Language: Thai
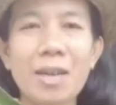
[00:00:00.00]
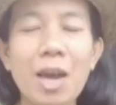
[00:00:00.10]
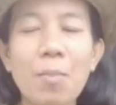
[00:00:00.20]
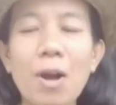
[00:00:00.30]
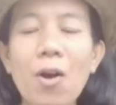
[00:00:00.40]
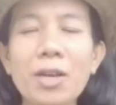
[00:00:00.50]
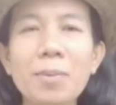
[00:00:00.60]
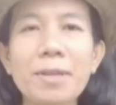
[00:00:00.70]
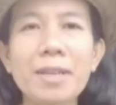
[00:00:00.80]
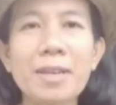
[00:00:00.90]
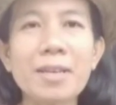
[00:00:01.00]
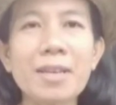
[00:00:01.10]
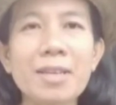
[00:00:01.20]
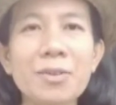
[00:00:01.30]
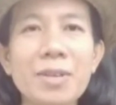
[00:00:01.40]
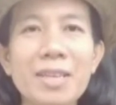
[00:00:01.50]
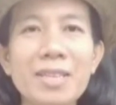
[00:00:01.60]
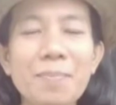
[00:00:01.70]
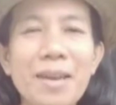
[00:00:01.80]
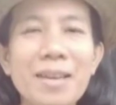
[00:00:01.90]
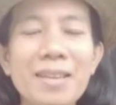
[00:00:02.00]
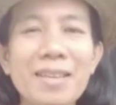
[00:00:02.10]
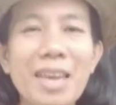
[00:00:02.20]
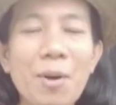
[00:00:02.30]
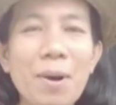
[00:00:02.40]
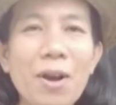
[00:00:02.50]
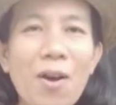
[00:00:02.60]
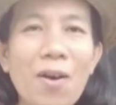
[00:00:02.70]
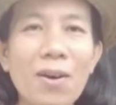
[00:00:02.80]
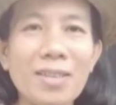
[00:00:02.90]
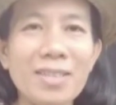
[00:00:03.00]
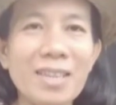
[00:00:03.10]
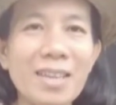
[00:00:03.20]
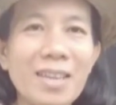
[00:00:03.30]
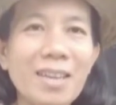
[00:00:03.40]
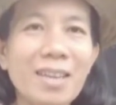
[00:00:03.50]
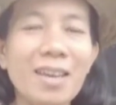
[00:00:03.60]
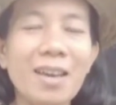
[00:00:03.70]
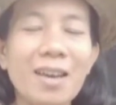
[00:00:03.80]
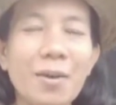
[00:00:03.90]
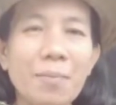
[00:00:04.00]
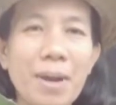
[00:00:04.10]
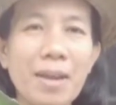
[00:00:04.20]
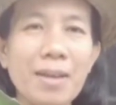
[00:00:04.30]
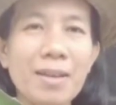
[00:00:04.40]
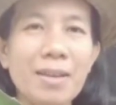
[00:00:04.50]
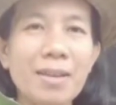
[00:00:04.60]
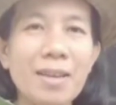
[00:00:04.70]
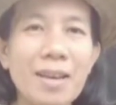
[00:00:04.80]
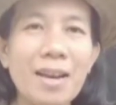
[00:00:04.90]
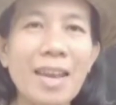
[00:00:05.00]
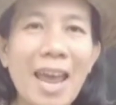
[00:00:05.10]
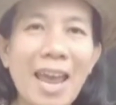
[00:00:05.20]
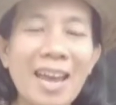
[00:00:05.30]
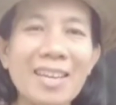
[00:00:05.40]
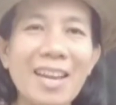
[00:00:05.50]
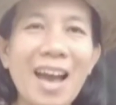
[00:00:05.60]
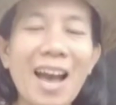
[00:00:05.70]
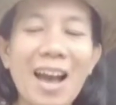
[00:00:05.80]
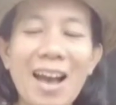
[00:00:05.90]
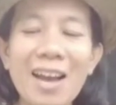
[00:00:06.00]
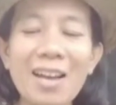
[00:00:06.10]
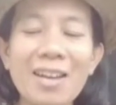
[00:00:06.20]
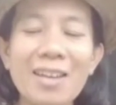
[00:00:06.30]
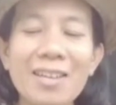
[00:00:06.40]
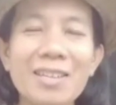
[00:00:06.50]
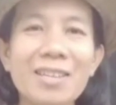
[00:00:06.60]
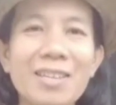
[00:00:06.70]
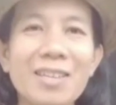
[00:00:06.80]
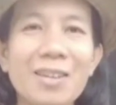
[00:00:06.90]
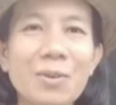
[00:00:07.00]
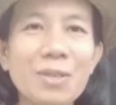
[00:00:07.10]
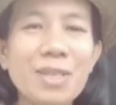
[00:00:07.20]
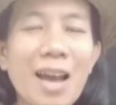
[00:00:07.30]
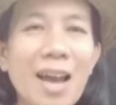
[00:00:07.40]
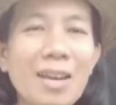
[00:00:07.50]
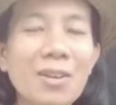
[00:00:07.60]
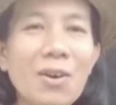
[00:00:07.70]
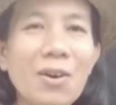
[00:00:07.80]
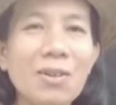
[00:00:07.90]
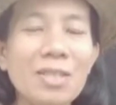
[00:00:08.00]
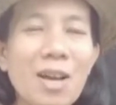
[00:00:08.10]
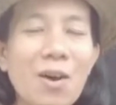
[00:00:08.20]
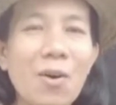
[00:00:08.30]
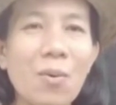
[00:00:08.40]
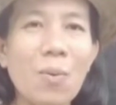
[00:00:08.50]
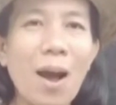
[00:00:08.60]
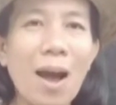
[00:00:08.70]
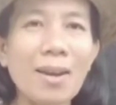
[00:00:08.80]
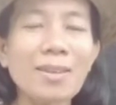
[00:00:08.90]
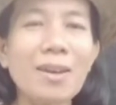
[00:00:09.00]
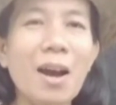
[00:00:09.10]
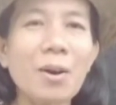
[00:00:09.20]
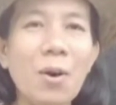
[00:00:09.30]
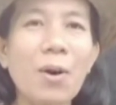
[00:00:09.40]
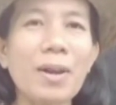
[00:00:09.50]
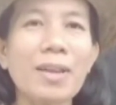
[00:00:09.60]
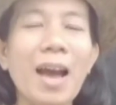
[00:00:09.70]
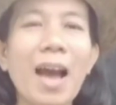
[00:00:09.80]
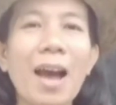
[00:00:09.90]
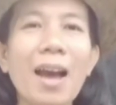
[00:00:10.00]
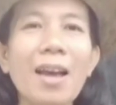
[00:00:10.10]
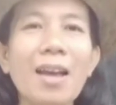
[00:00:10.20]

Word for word: แก้วมังกรที่พี่ตีถืออยู่นี้จะเป็นแก้วมังกรที่เป็นเนื้อแดงนะคะ รสชาติก็จะออกหวานอร่อยนะคะ